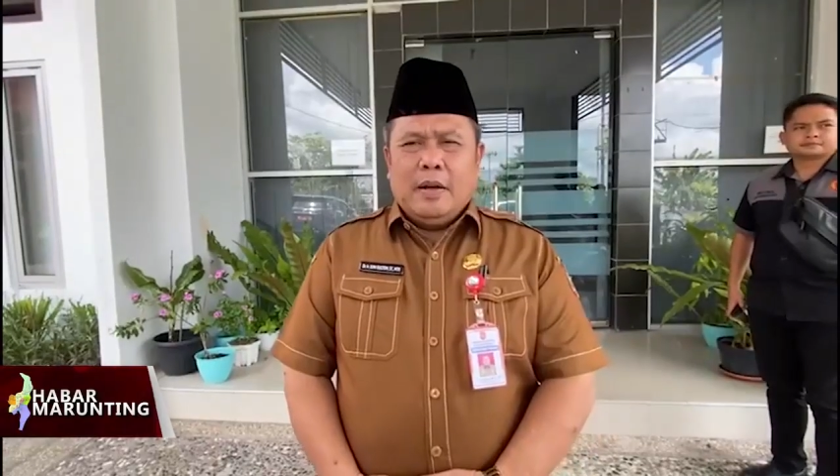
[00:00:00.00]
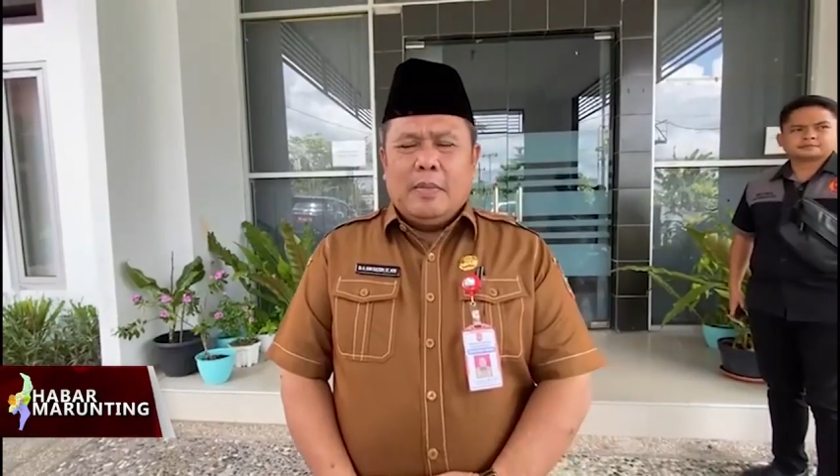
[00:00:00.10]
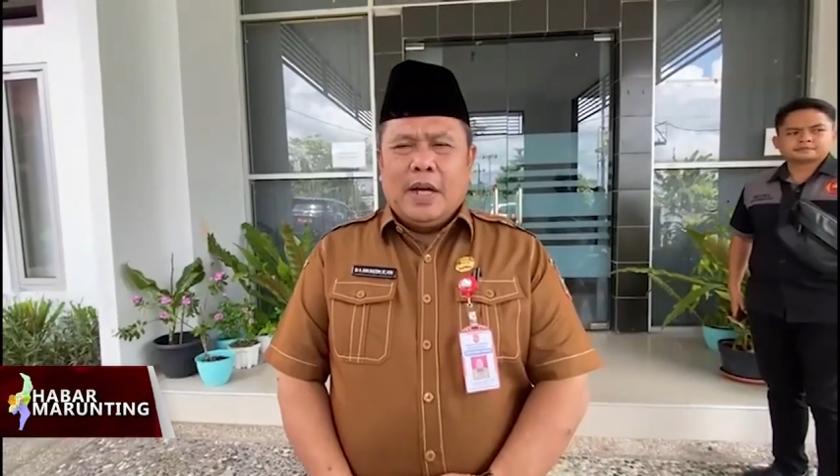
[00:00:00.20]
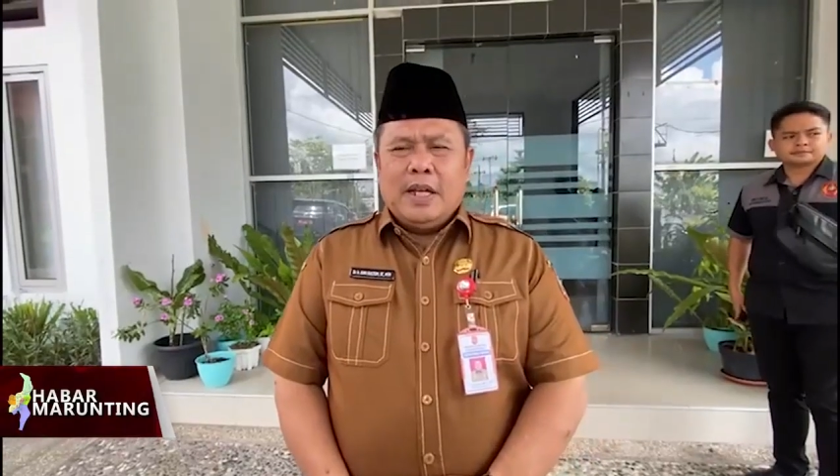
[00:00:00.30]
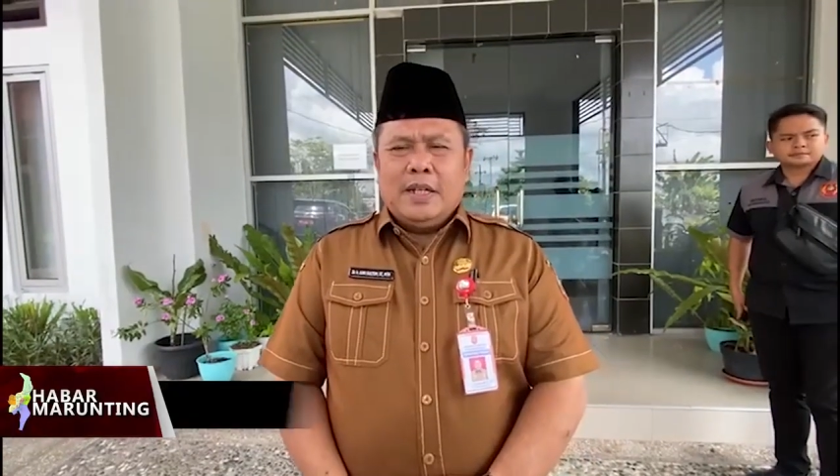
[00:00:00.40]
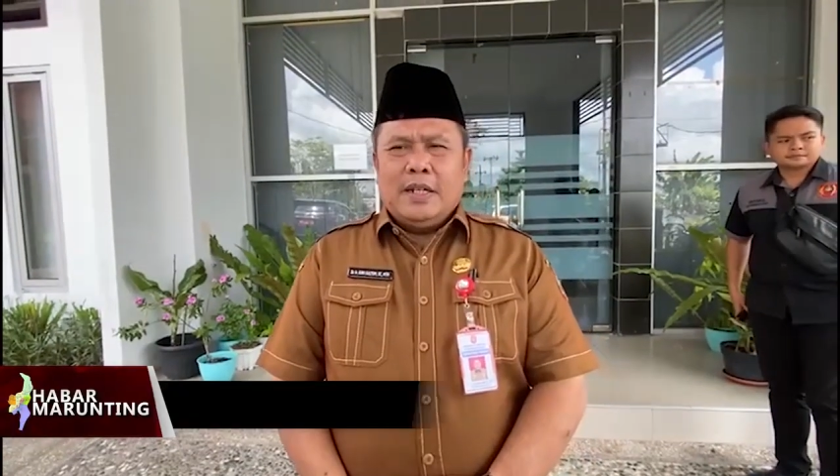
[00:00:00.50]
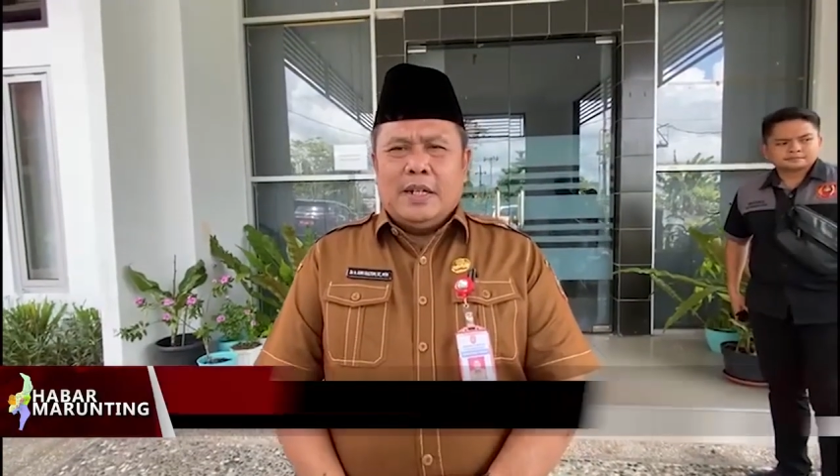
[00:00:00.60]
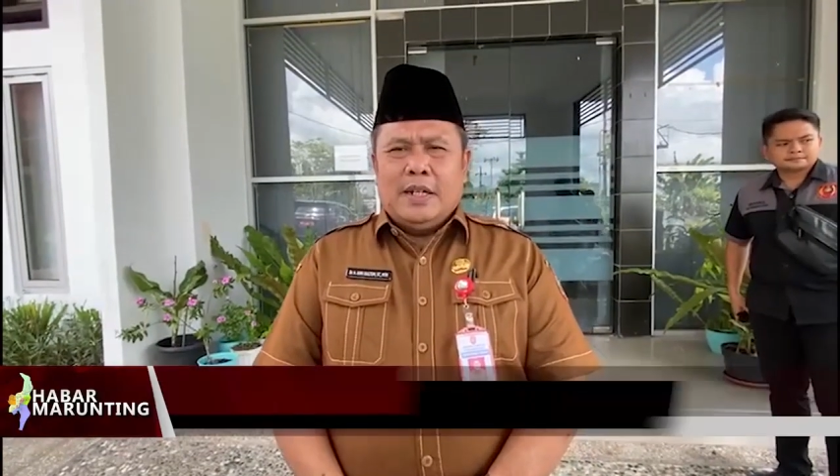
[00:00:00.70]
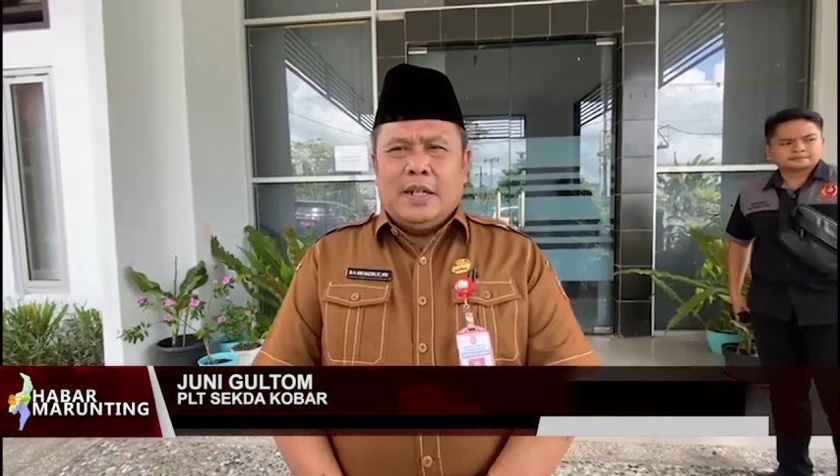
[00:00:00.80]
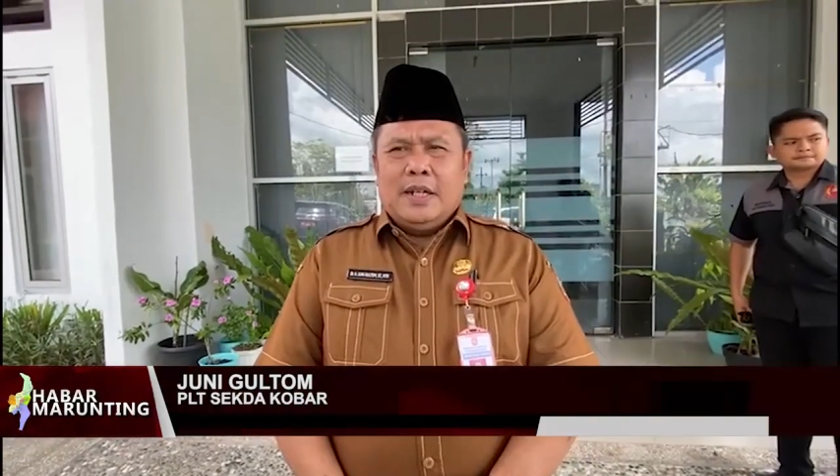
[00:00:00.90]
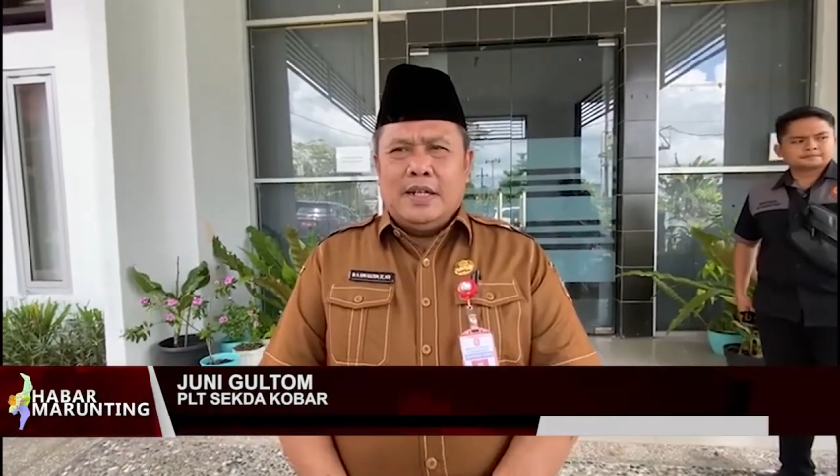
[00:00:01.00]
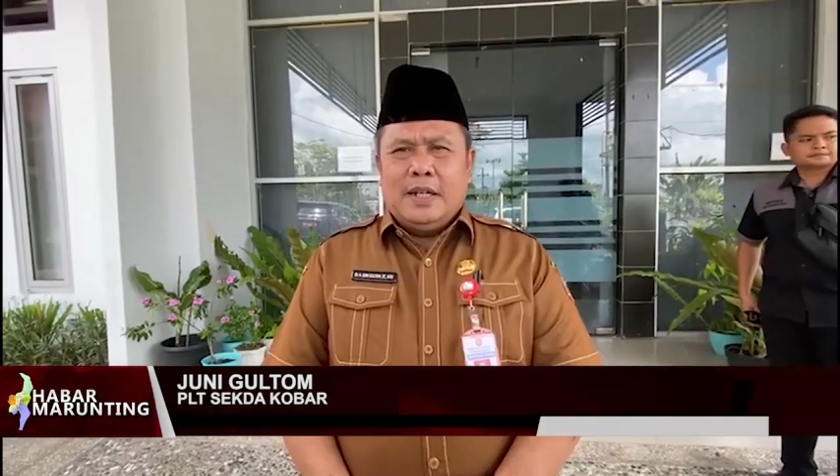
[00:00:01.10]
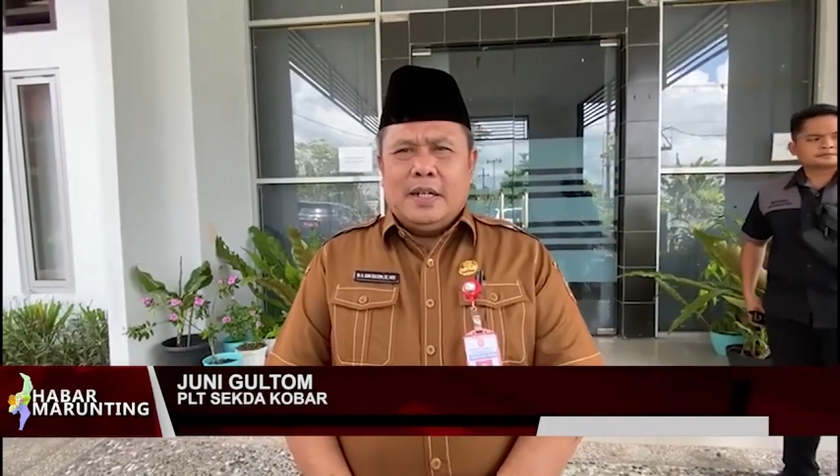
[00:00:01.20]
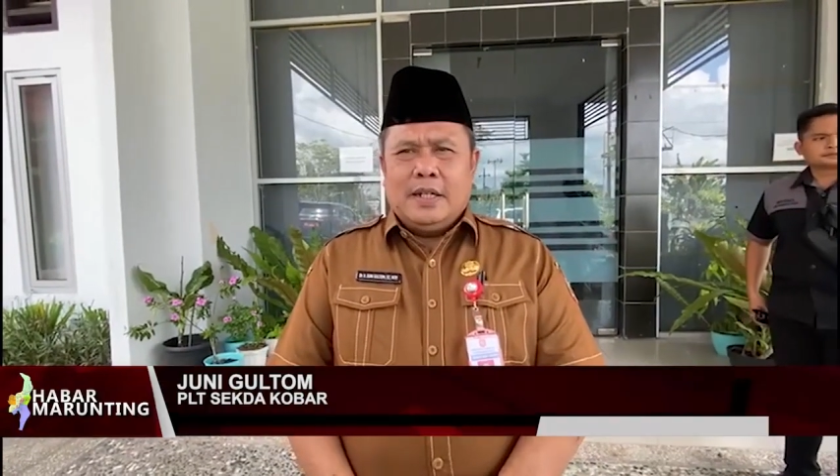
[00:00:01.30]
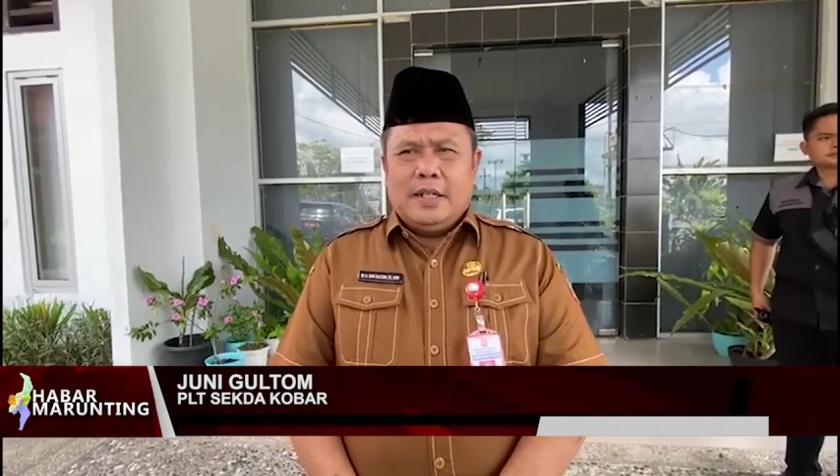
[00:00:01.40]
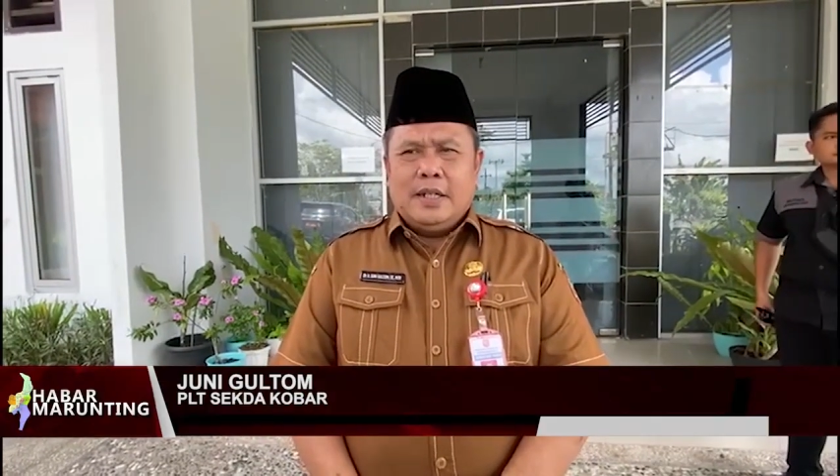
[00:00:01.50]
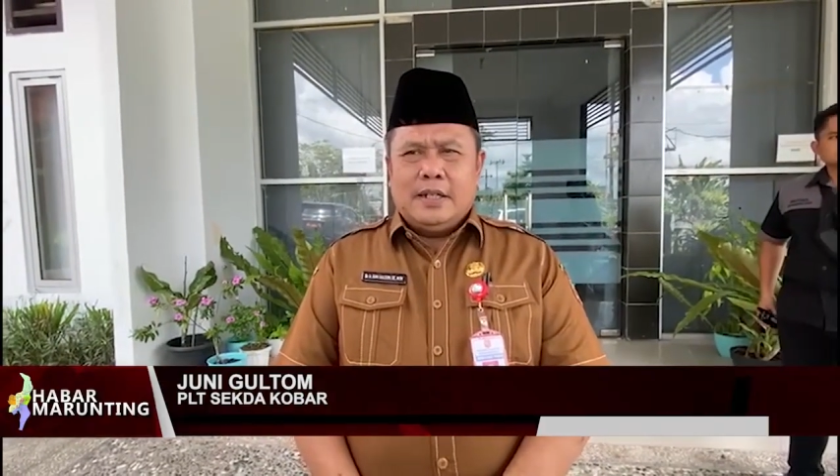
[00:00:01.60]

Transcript: Baik, uh,